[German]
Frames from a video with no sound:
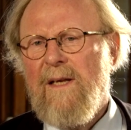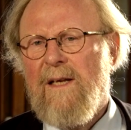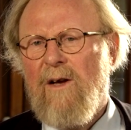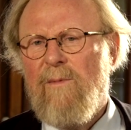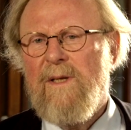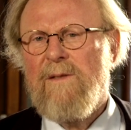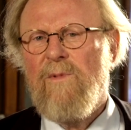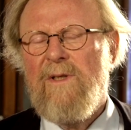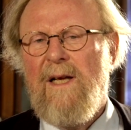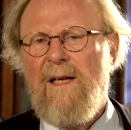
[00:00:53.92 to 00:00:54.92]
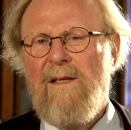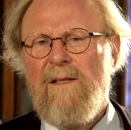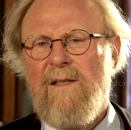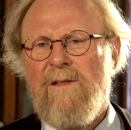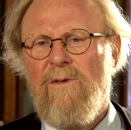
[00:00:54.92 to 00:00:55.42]
Ich glaube, das
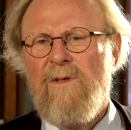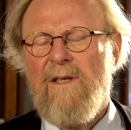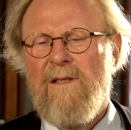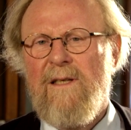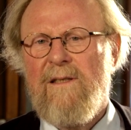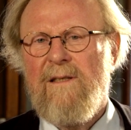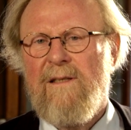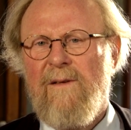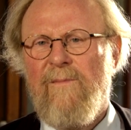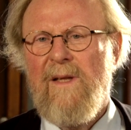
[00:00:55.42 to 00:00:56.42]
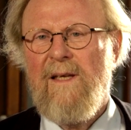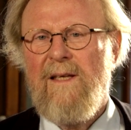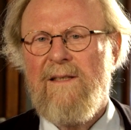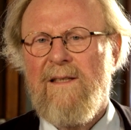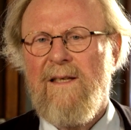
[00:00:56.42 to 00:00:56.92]
Modell des Grundgesetzes
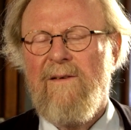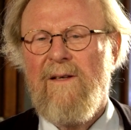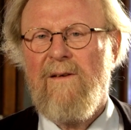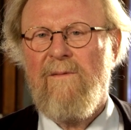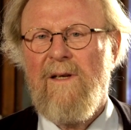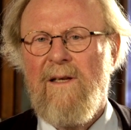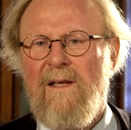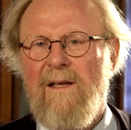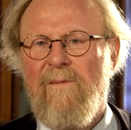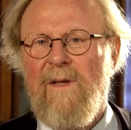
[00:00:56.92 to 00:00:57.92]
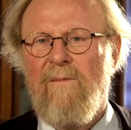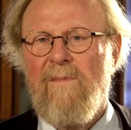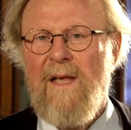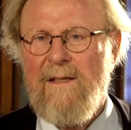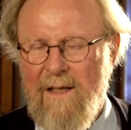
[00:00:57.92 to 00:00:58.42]
ist
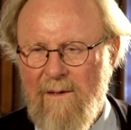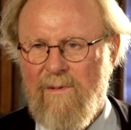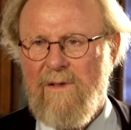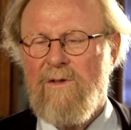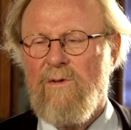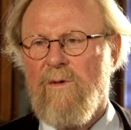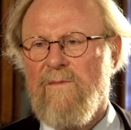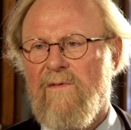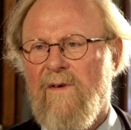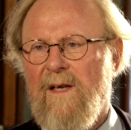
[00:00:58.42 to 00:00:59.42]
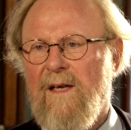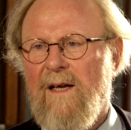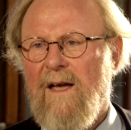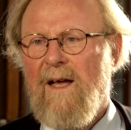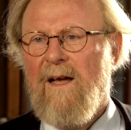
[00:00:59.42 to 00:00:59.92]
deshalb
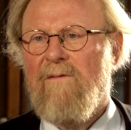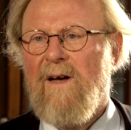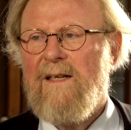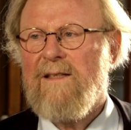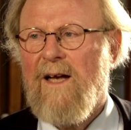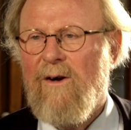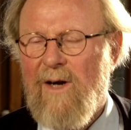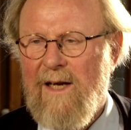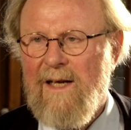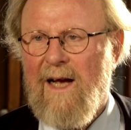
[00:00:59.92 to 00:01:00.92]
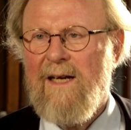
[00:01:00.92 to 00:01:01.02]
zukunftsfähiger, weil es auch eine